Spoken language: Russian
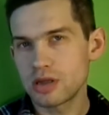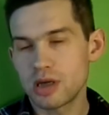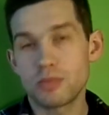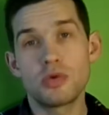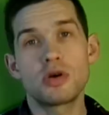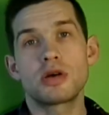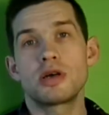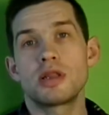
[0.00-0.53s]
на
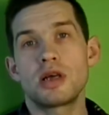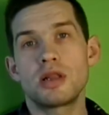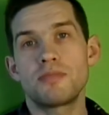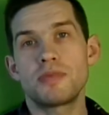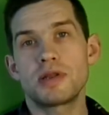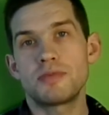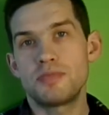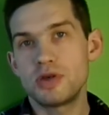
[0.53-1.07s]
мой канал
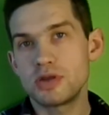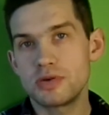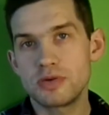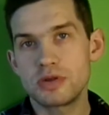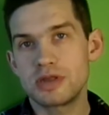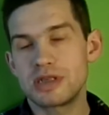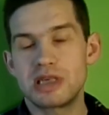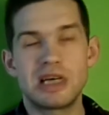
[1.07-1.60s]

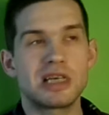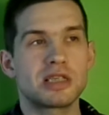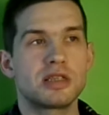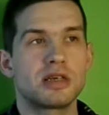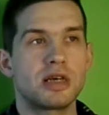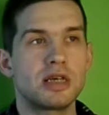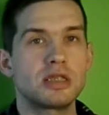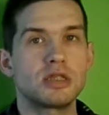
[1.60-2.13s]
подписываются
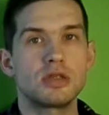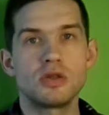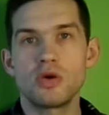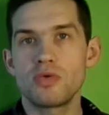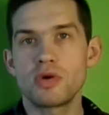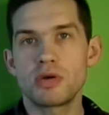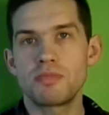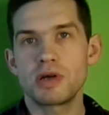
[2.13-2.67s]
каждый раз
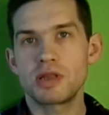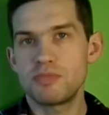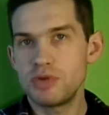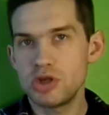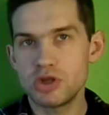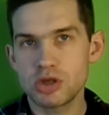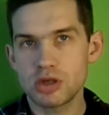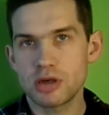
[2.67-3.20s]
новые
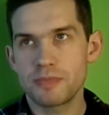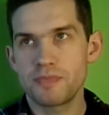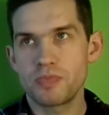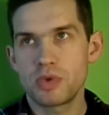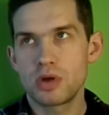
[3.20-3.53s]
подписчики.